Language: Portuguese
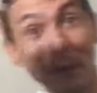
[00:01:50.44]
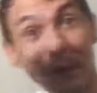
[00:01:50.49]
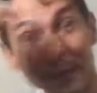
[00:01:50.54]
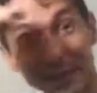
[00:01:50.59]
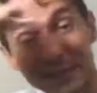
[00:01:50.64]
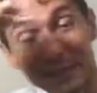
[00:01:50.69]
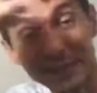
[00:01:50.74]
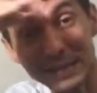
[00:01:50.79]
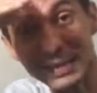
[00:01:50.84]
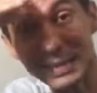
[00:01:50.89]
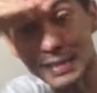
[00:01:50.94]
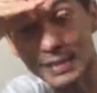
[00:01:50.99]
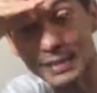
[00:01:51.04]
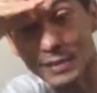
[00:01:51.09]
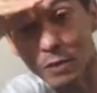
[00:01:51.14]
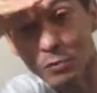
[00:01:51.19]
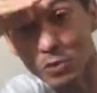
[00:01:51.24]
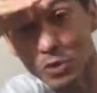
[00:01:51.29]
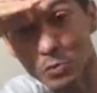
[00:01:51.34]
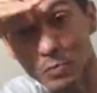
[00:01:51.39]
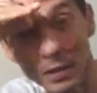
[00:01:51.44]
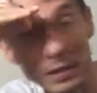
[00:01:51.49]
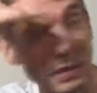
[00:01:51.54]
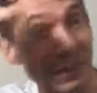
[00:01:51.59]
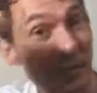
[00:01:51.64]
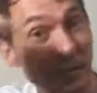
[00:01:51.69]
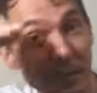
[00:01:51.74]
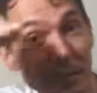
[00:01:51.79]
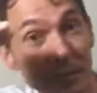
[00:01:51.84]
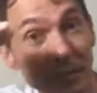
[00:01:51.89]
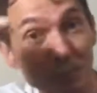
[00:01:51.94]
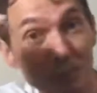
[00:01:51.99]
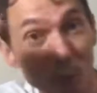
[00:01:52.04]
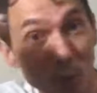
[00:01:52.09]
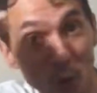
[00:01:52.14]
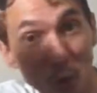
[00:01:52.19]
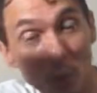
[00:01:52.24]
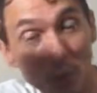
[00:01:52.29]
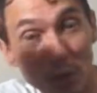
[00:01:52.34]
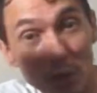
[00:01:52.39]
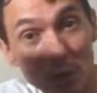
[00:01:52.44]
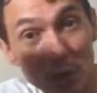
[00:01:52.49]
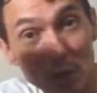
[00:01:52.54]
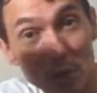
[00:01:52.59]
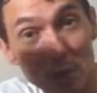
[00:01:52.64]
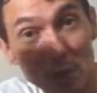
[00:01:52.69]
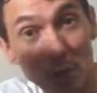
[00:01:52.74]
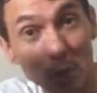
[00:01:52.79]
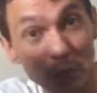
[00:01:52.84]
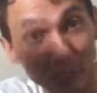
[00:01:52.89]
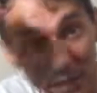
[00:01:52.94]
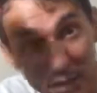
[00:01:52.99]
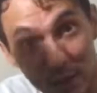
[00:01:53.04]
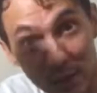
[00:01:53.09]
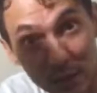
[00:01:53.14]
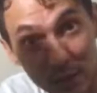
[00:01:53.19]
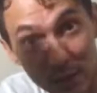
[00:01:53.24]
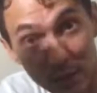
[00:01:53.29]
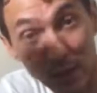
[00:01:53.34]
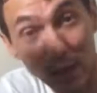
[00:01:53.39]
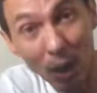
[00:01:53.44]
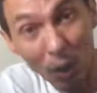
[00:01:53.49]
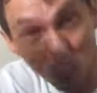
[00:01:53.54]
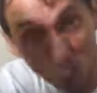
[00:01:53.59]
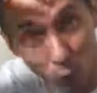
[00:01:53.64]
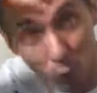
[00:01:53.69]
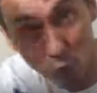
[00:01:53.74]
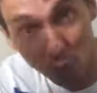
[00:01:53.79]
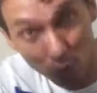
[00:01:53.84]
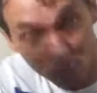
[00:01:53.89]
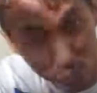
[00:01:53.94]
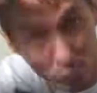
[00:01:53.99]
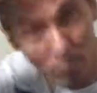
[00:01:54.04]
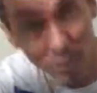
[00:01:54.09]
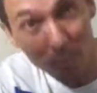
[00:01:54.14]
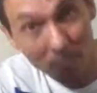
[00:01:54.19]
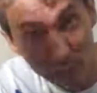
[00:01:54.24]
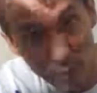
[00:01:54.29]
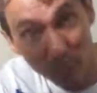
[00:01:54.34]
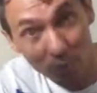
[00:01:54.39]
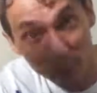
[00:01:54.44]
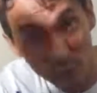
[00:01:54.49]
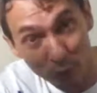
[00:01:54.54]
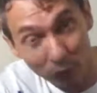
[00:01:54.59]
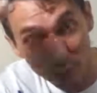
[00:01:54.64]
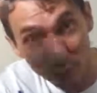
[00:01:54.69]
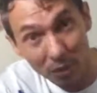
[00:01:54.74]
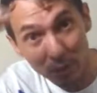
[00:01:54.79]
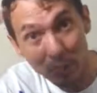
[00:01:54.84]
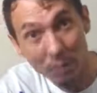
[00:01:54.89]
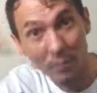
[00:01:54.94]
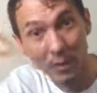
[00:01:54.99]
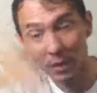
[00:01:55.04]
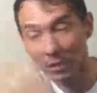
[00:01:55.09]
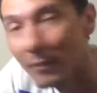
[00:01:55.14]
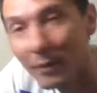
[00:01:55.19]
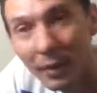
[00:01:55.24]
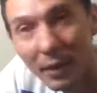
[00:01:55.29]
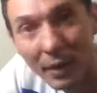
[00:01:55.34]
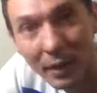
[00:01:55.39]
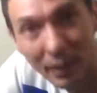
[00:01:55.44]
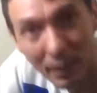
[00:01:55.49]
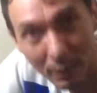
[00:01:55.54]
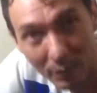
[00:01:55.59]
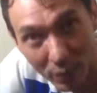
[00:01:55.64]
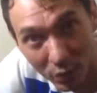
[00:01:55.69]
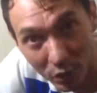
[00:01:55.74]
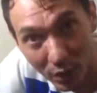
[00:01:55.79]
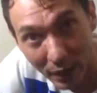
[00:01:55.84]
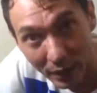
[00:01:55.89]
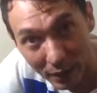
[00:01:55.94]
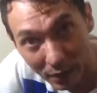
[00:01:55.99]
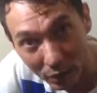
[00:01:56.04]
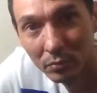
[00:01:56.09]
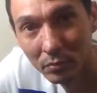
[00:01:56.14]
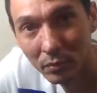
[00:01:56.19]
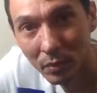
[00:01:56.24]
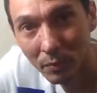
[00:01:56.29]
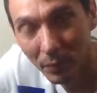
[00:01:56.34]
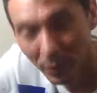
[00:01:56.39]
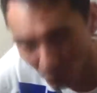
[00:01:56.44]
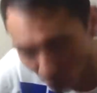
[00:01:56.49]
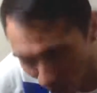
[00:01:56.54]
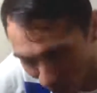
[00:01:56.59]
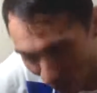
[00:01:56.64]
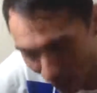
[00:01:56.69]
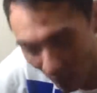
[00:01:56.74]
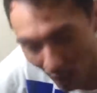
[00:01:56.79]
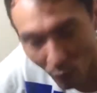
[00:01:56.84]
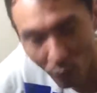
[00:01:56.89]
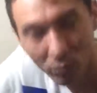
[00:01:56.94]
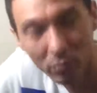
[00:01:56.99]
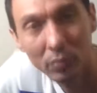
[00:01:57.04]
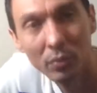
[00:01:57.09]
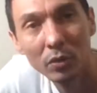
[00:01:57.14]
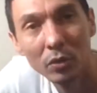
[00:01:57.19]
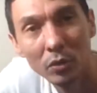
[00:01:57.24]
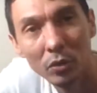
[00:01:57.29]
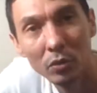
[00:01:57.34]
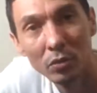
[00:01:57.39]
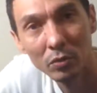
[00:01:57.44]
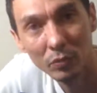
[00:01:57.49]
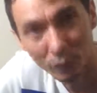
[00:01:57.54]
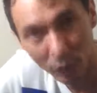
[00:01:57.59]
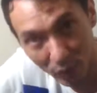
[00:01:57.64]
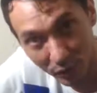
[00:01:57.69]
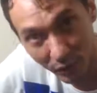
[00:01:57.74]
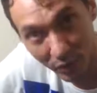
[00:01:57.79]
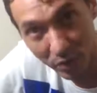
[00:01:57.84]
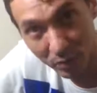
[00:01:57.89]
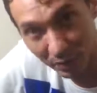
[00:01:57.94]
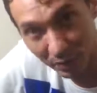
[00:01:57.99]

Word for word: que seja a última chance. E, pelo amor de Deus, meu irmão, que seja o último e-mail que você me mande quer me deixar rico? Manda um real. Em vez de mandar